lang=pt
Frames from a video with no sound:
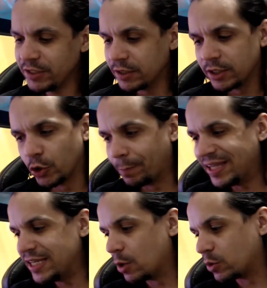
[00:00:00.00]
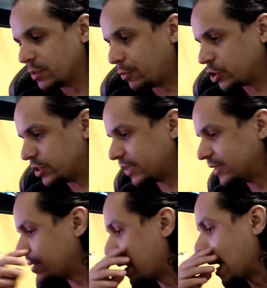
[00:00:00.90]
Que opinião que você pode dar
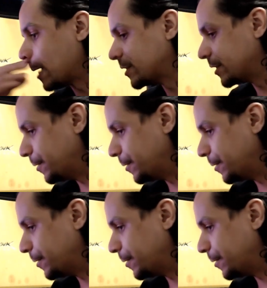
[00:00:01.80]
dessa bagaça aí?